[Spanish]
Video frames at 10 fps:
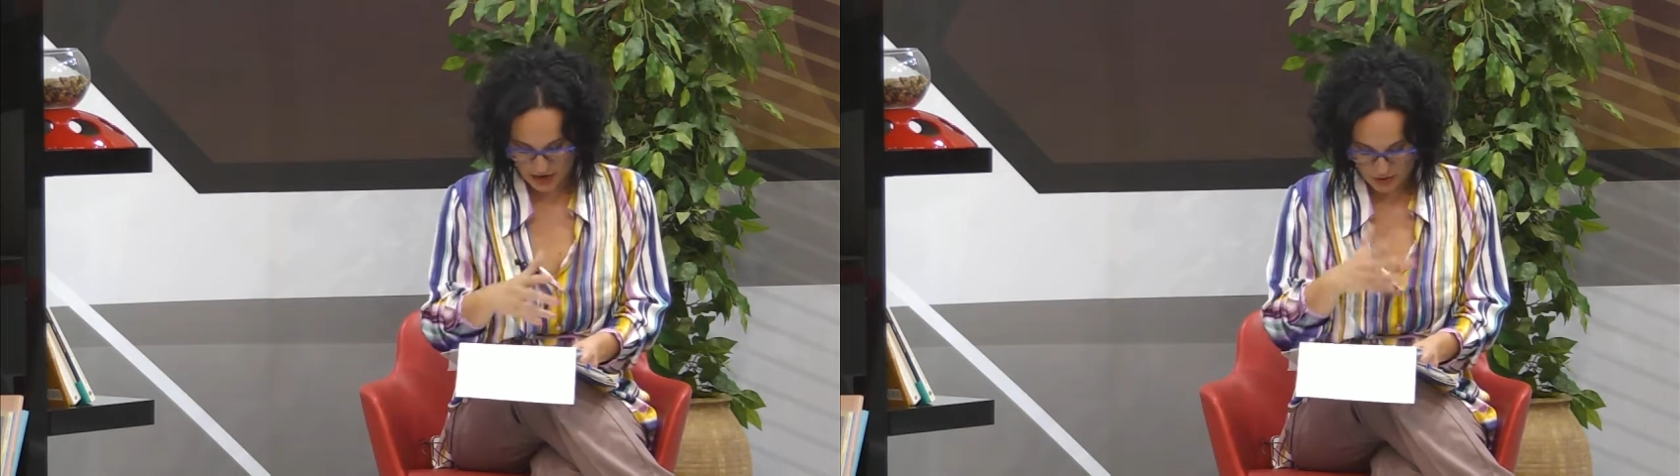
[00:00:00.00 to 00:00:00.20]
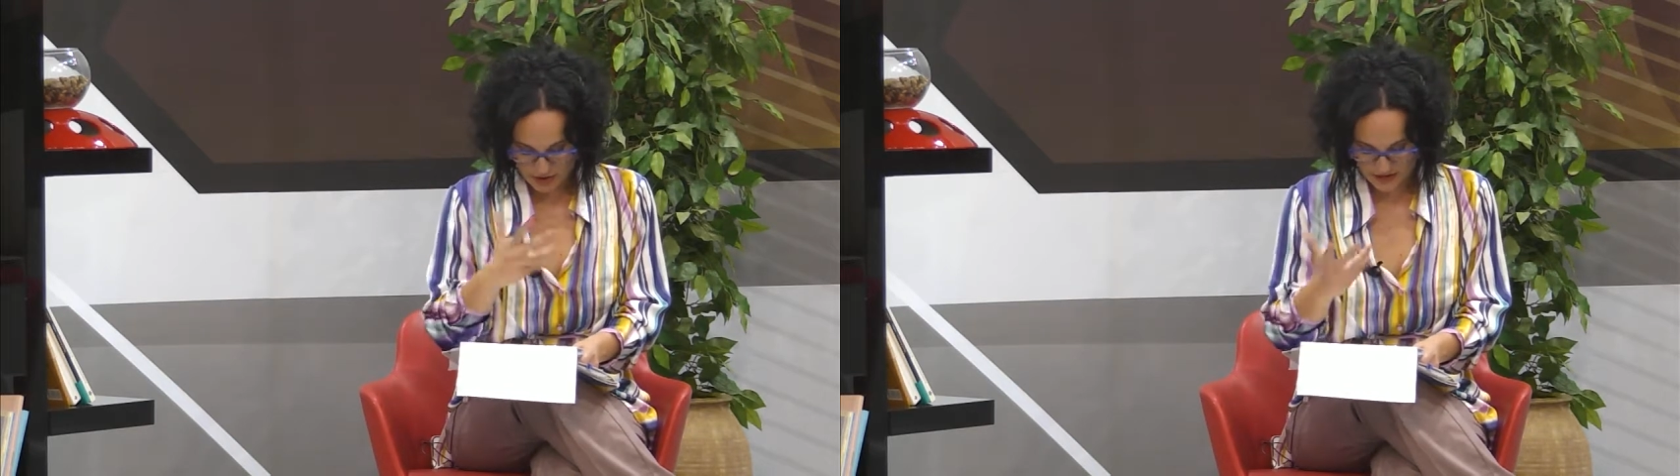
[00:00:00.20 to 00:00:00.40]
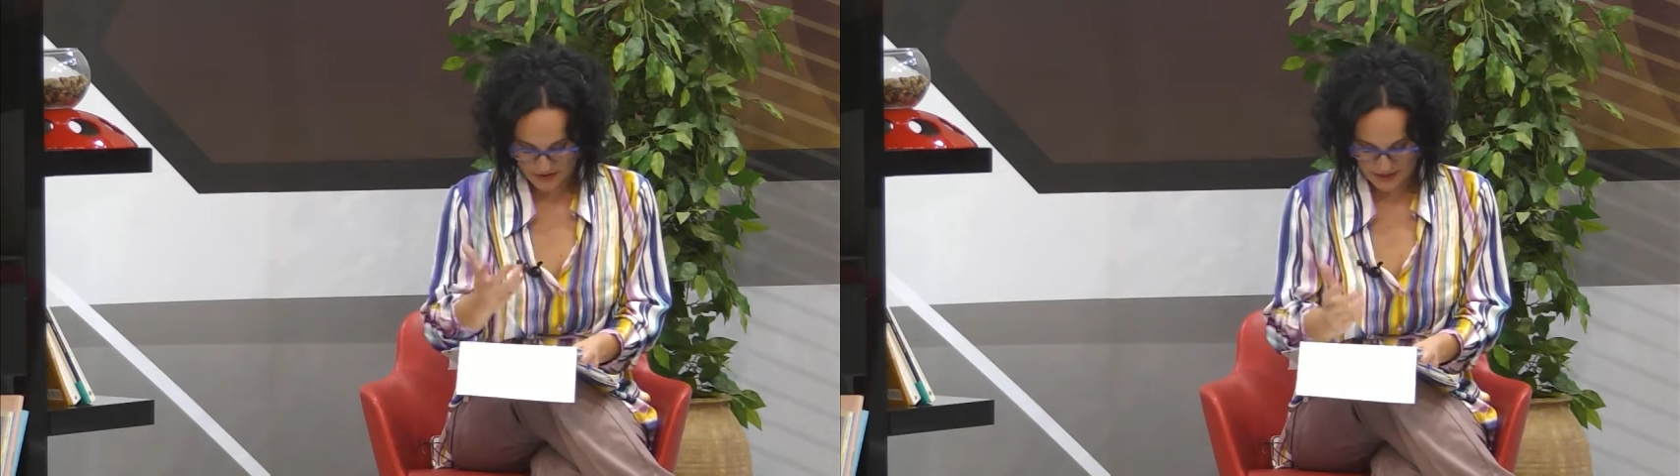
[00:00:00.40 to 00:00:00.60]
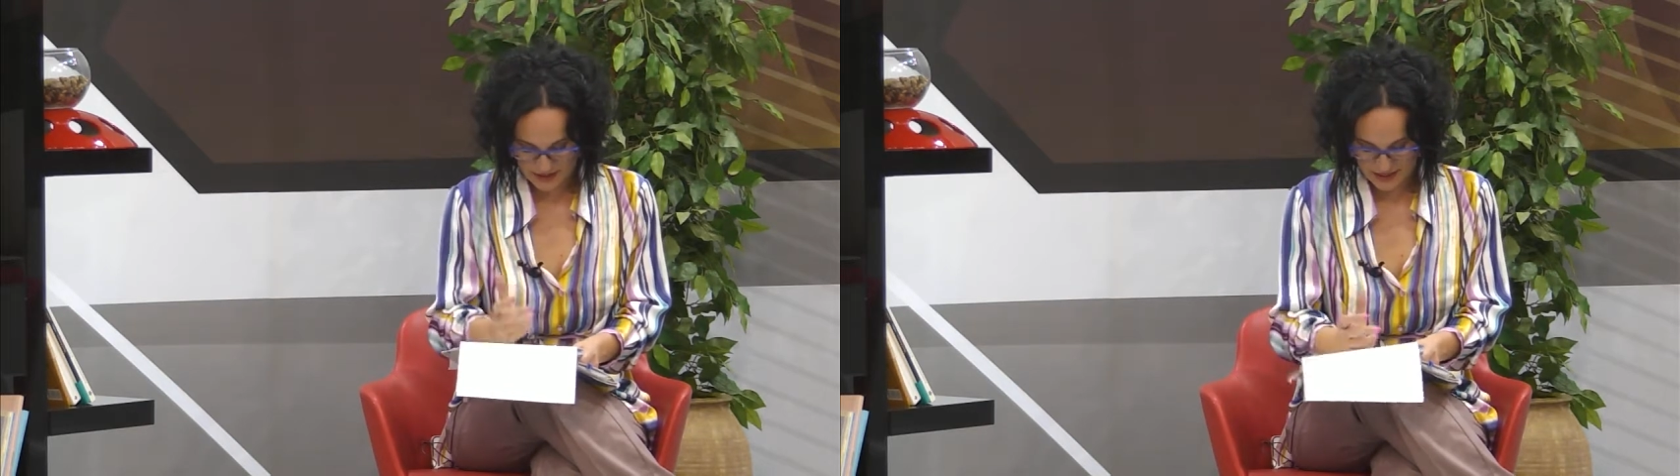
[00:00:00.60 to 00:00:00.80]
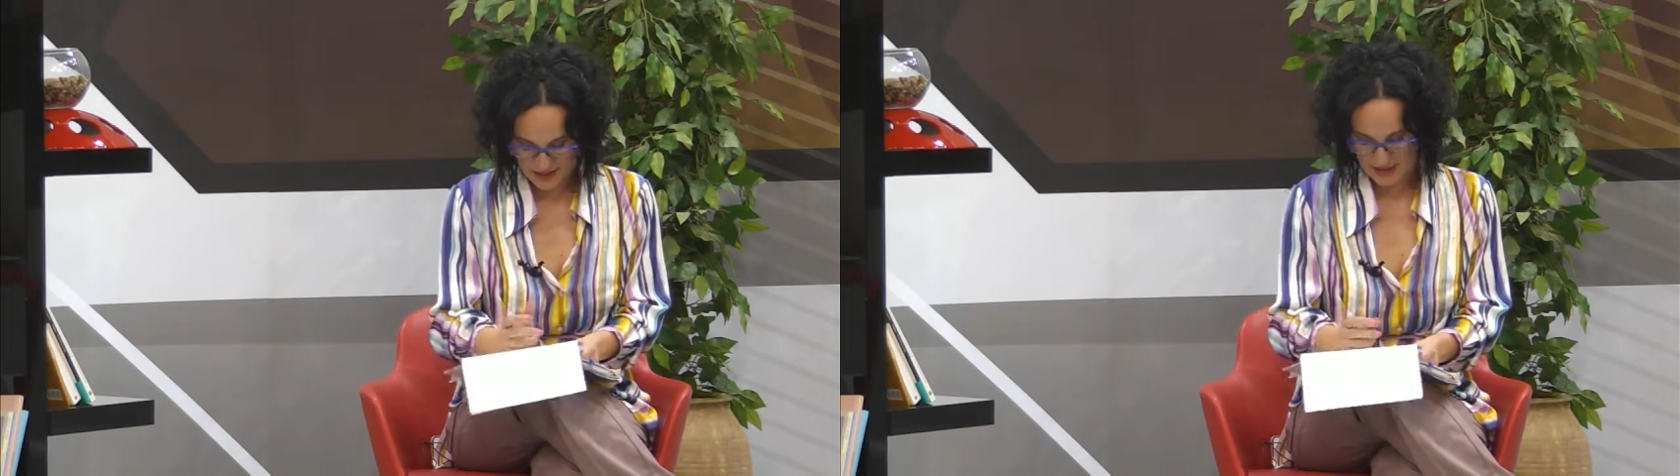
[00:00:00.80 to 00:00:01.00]
a una
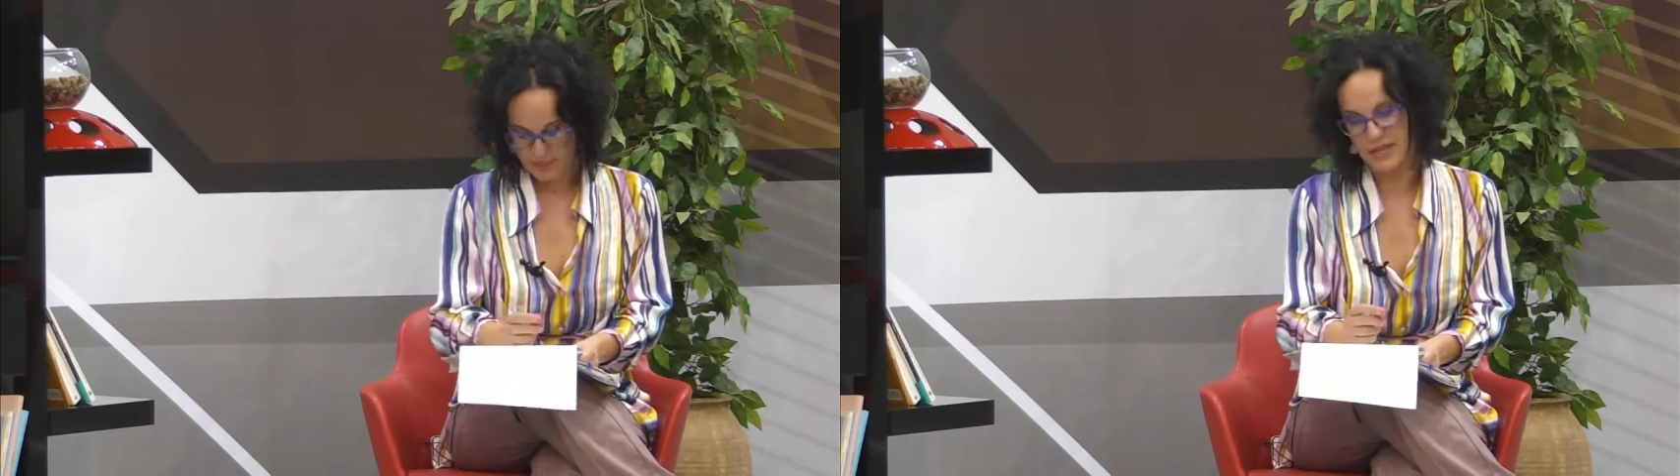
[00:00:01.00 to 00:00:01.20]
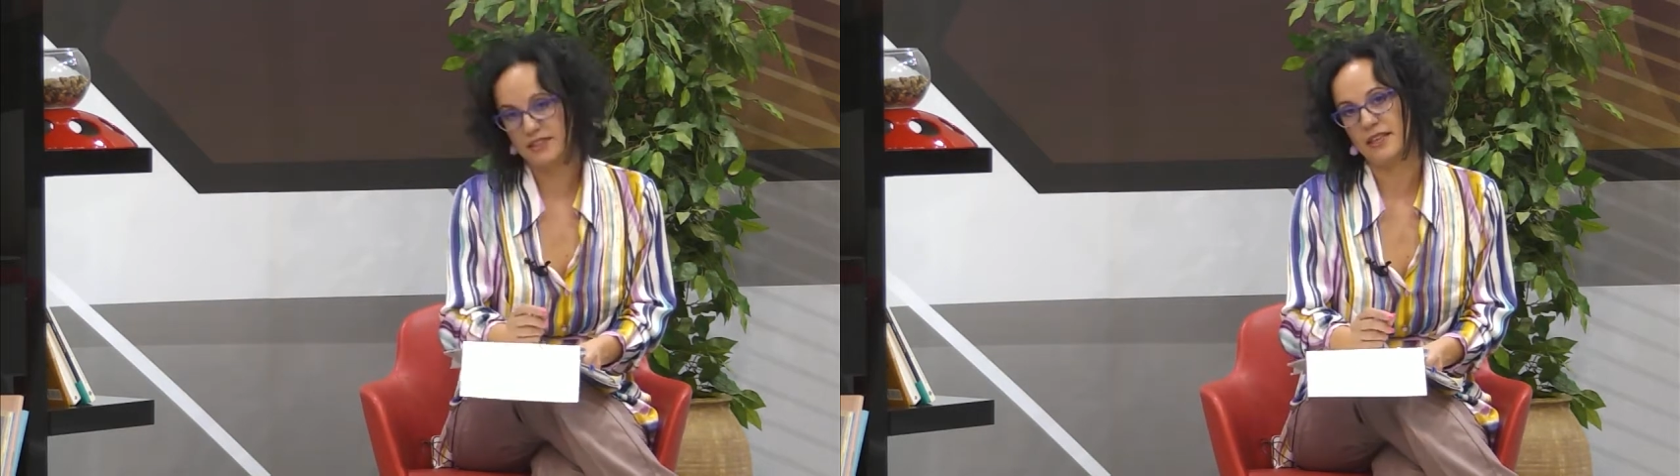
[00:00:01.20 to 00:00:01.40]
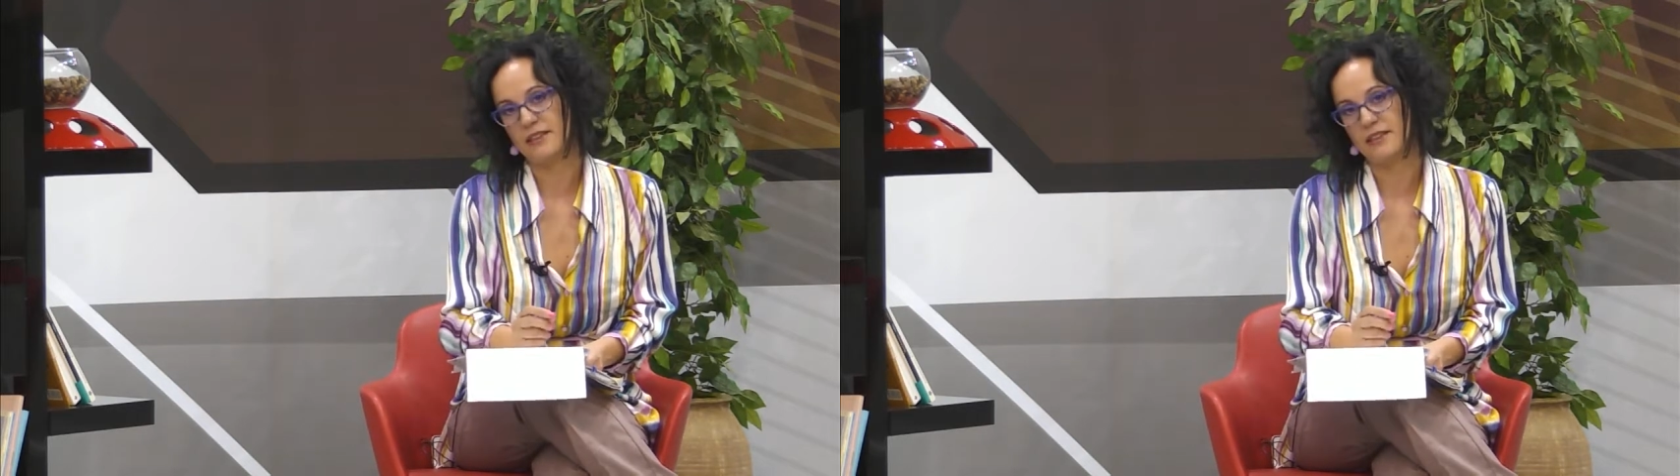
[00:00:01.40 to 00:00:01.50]
referencia también